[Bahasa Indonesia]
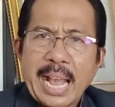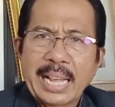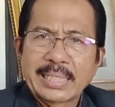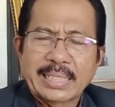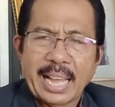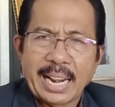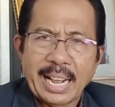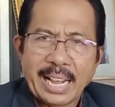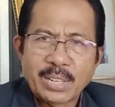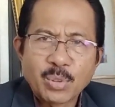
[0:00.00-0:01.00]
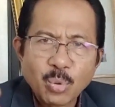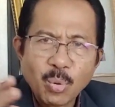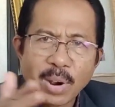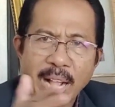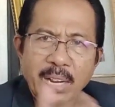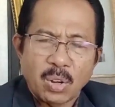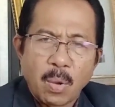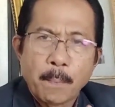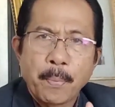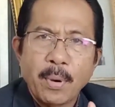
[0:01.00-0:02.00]
antara dua
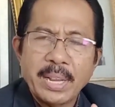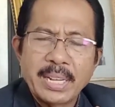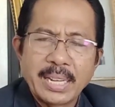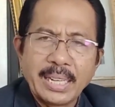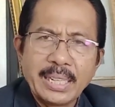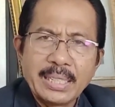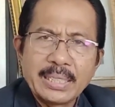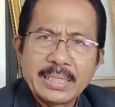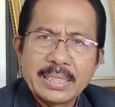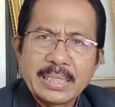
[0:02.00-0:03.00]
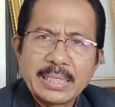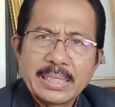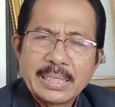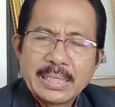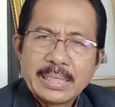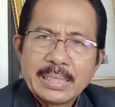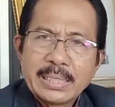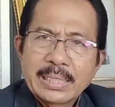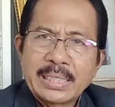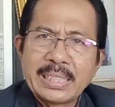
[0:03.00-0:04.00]
kelompok ini
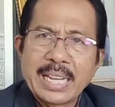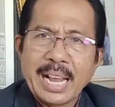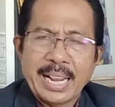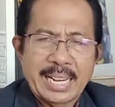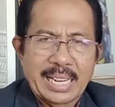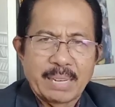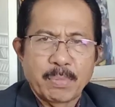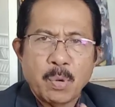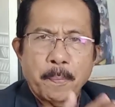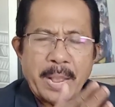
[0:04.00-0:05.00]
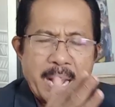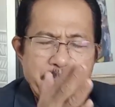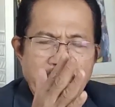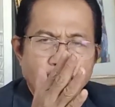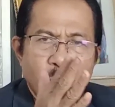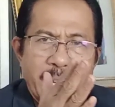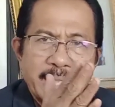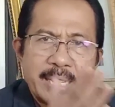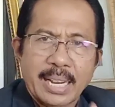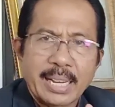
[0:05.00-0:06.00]
tidak ada yang berupaya
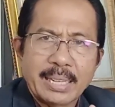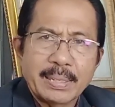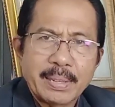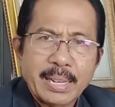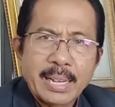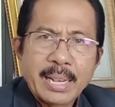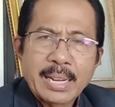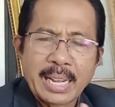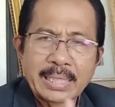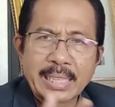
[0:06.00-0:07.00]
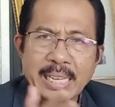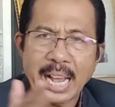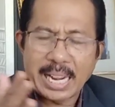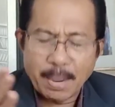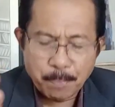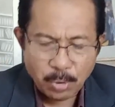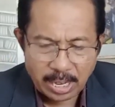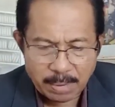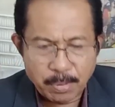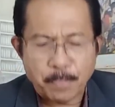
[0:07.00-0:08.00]
menyatukannya dan tidak ada
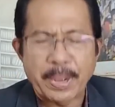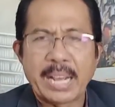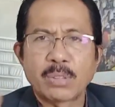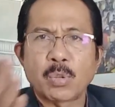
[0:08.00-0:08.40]
pula yang berupaya